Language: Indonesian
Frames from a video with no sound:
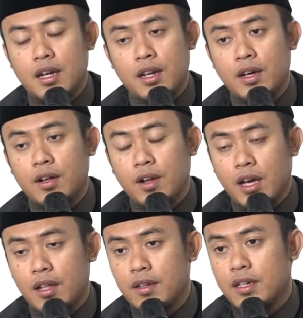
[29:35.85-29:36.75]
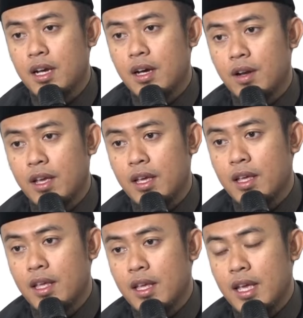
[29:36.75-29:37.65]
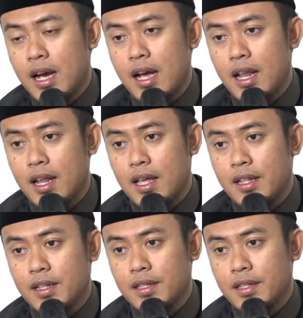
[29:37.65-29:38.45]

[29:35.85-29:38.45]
Allah oleh Allah dengan oleh yang halal.